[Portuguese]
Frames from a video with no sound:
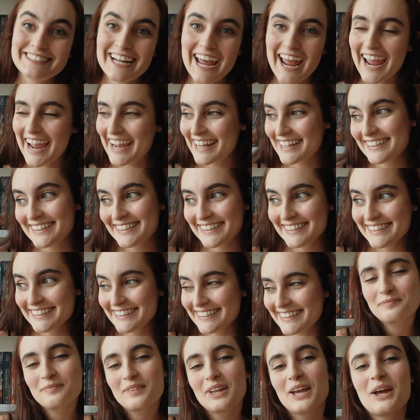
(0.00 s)
né?
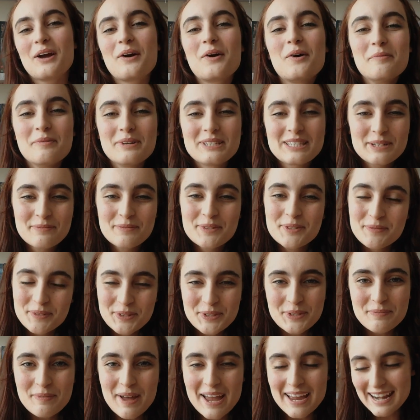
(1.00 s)
Começamos
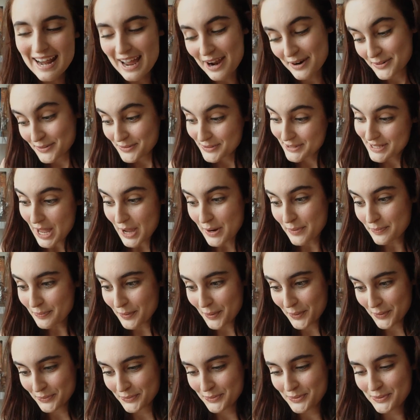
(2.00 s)
muito bem, né? Com zero
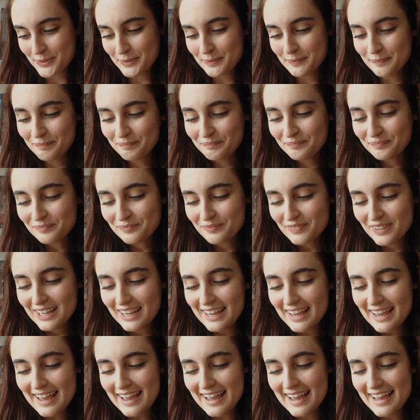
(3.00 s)
pontos.
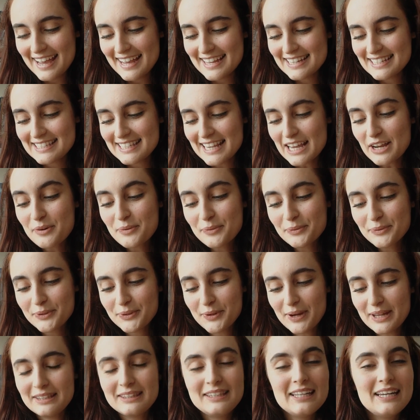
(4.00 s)
É,
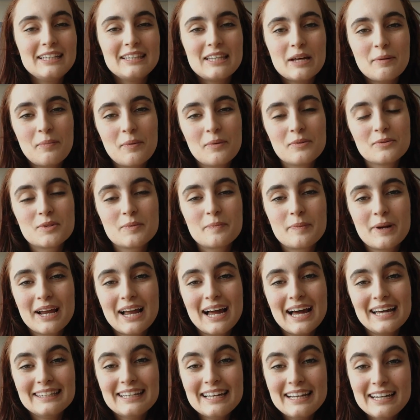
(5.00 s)
segundo, é 30 pontos para
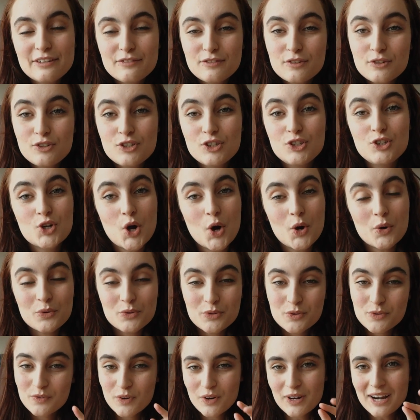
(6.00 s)
cada livro de
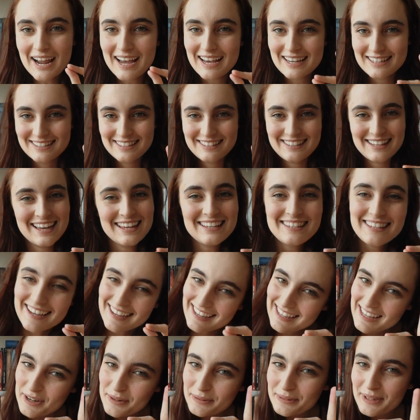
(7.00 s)
jogos vorazes. Esse
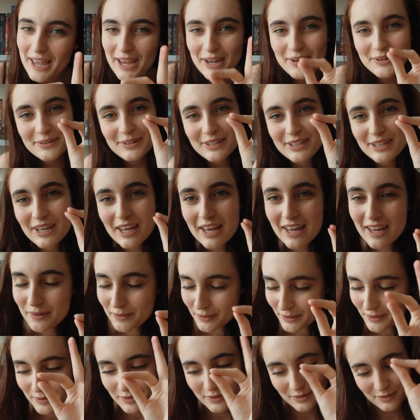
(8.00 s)
aqui eu tenho e
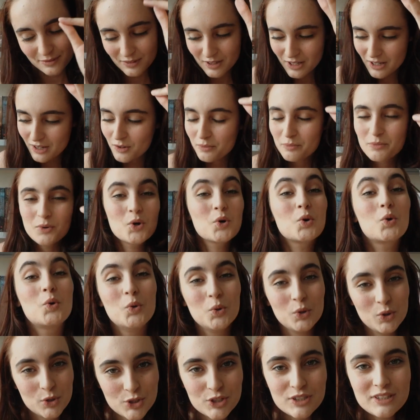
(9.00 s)
eu, eu, eu me
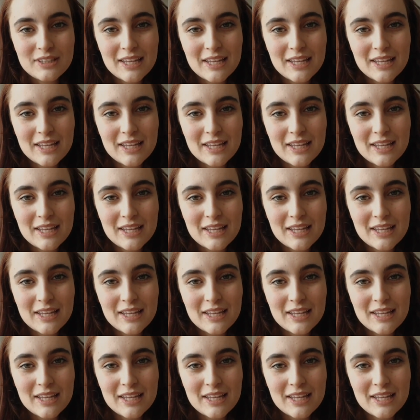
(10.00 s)
orgulho de